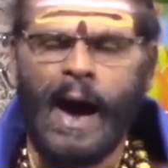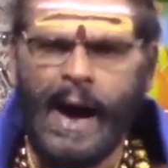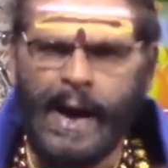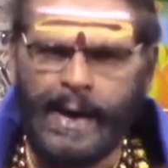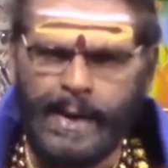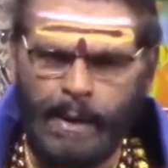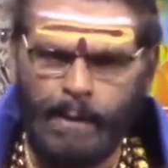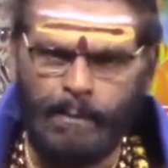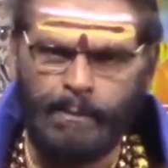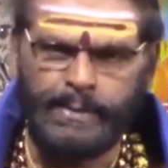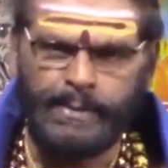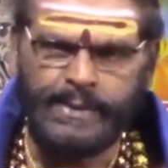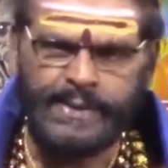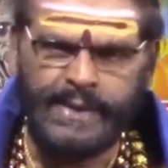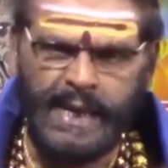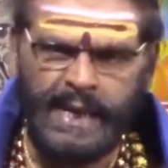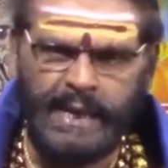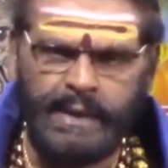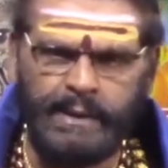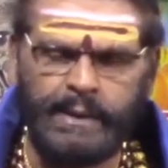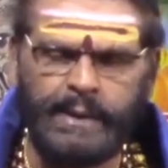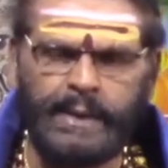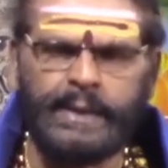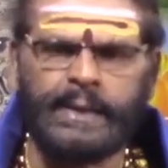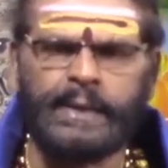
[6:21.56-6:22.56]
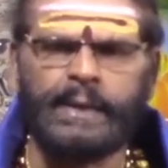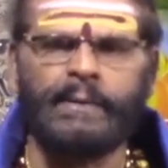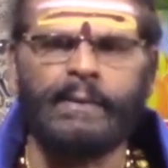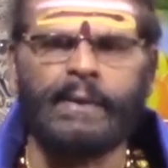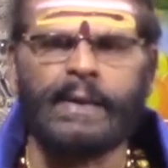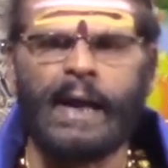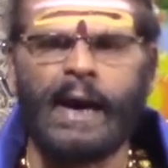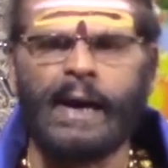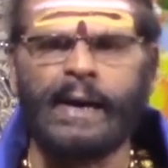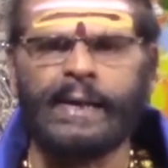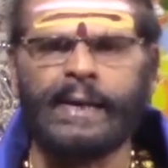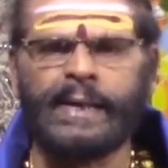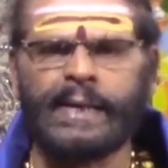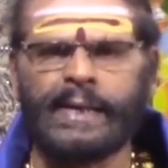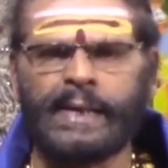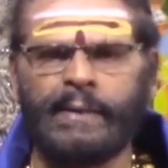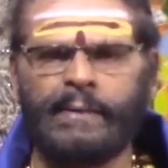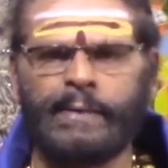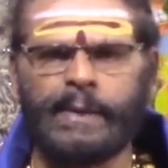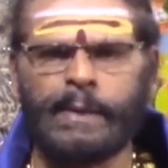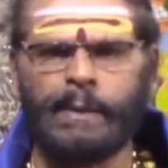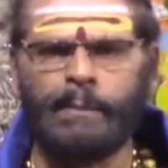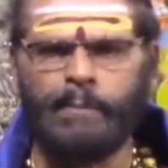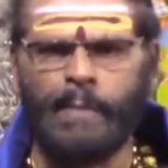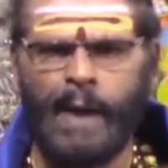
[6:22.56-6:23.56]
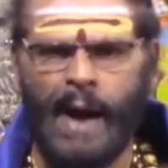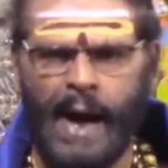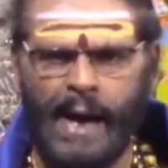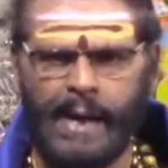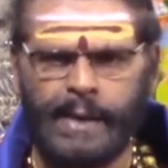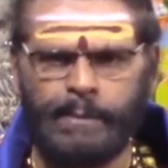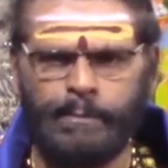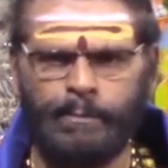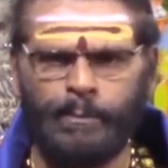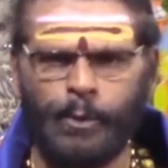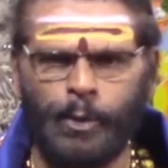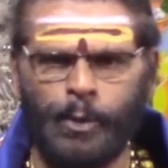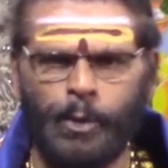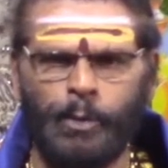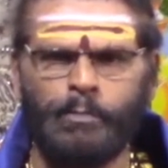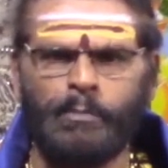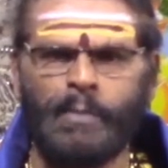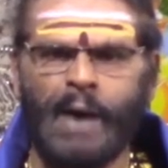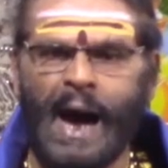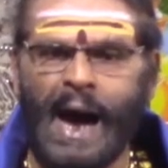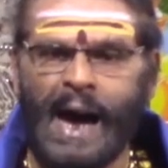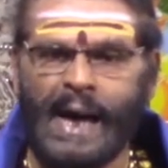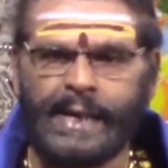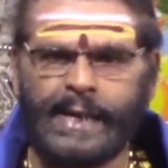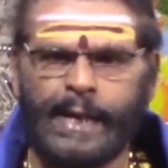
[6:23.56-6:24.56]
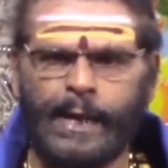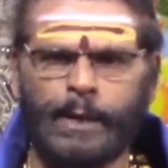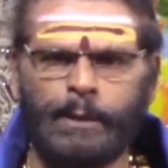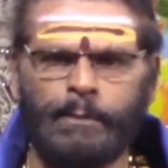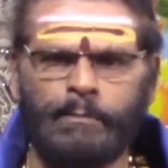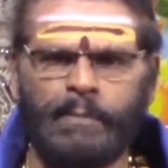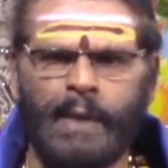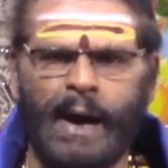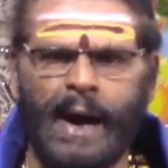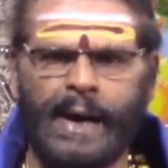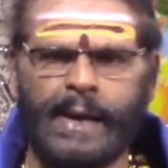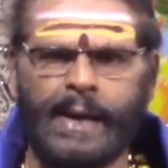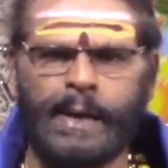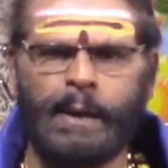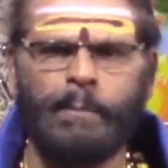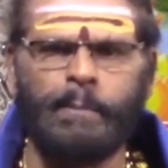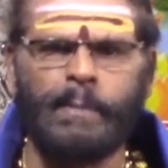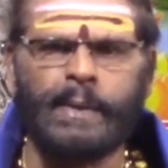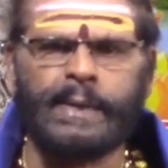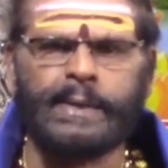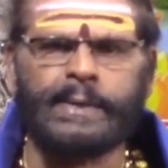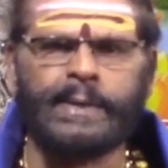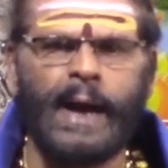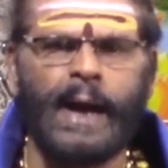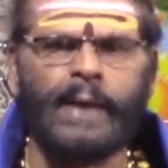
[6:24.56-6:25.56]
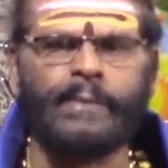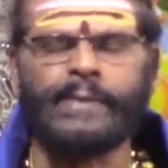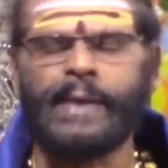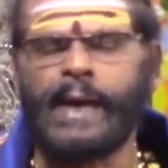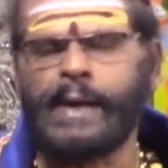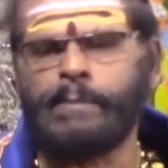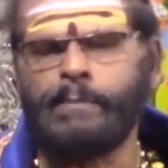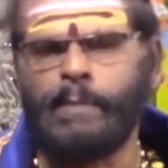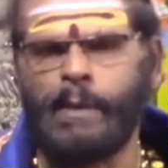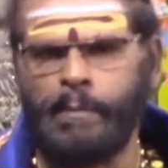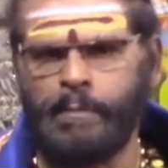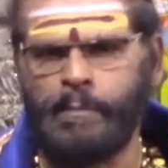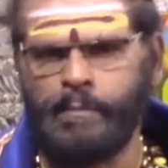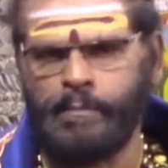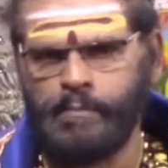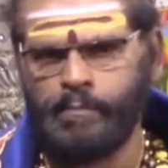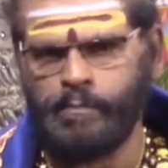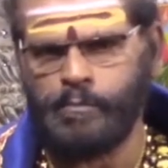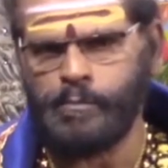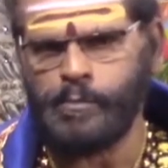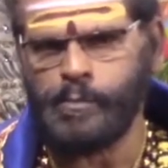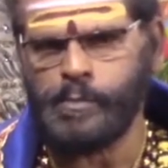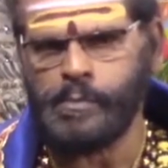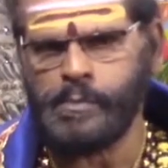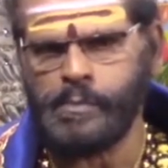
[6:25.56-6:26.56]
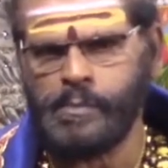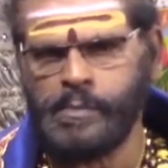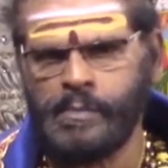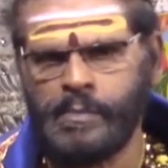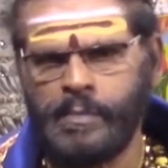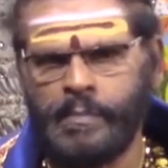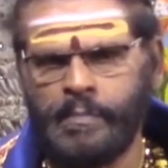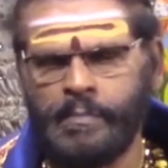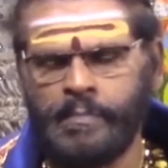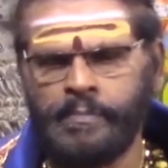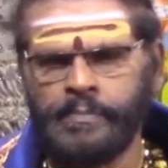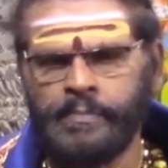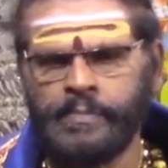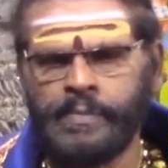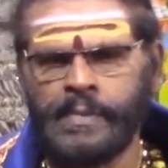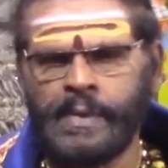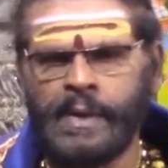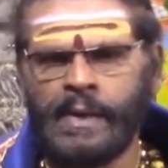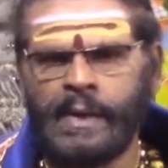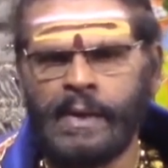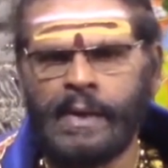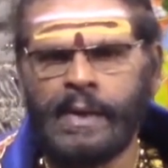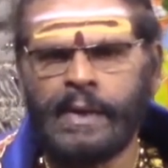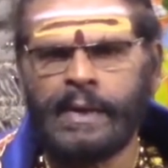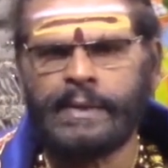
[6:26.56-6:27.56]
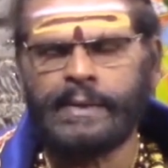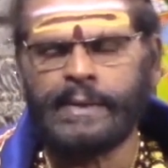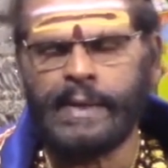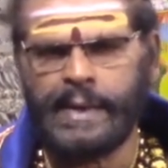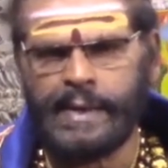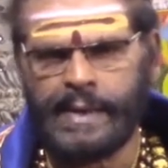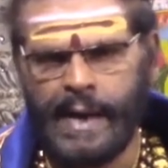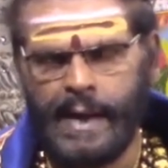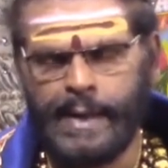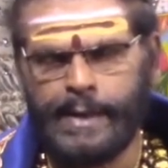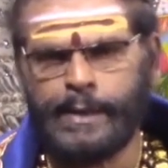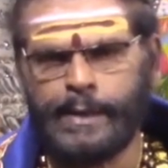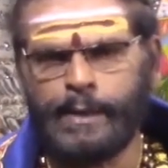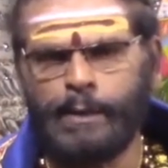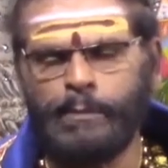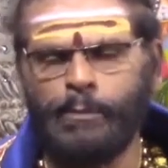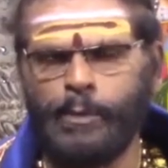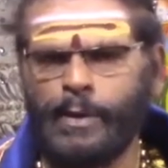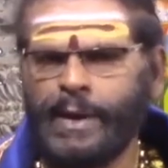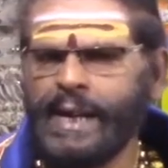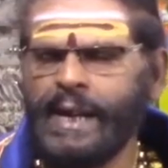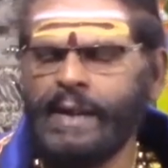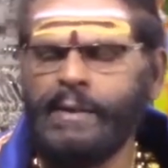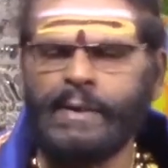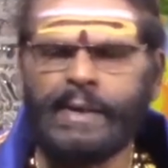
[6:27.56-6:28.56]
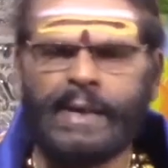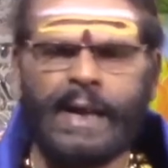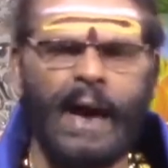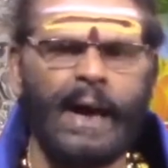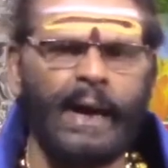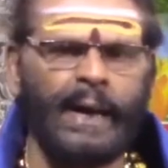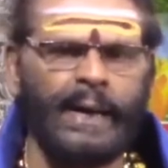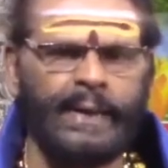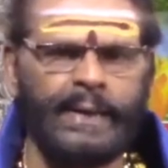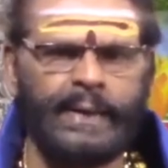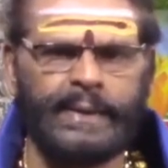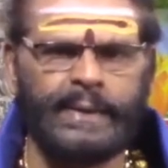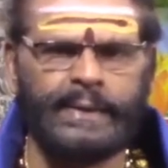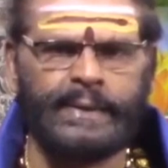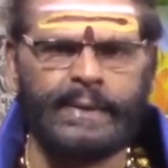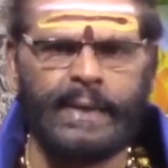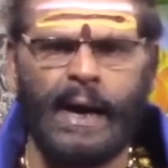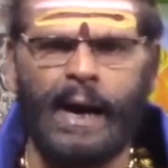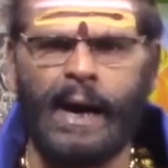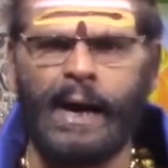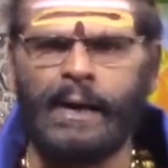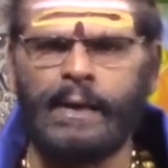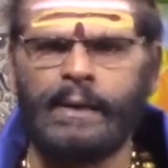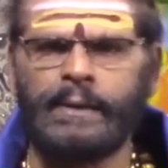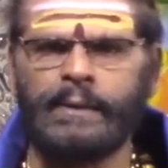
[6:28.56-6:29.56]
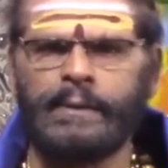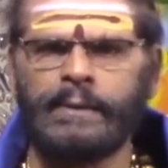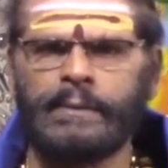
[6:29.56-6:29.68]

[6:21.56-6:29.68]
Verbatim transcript: அறம் செய்கின்றவனாக இருக்க வேண்டும் அன்பும் அறனும் அறம் என்றால் தர்மம் இந்த இரண்டும் உடையவனாக இருந்தால்